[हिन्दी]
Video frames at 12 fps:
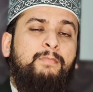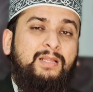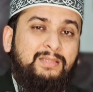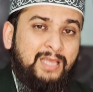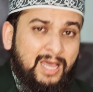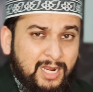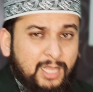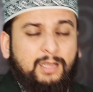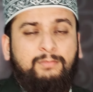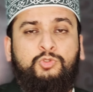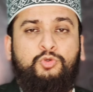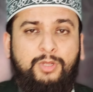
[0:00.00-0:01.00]
मर्दाना
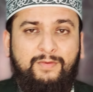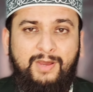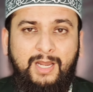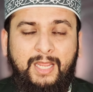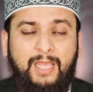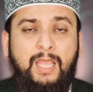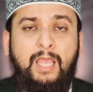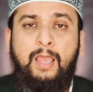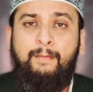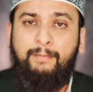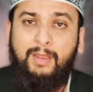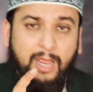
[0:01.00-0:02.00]
कमज़ोरी वाले
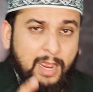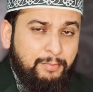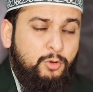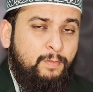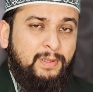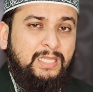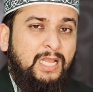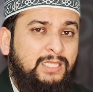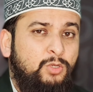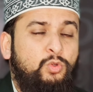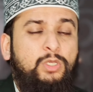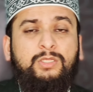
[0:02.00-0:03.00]
मैं आपको
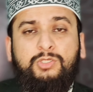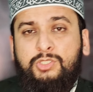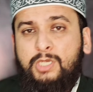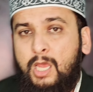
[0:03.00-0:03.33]
बताता हूँ इन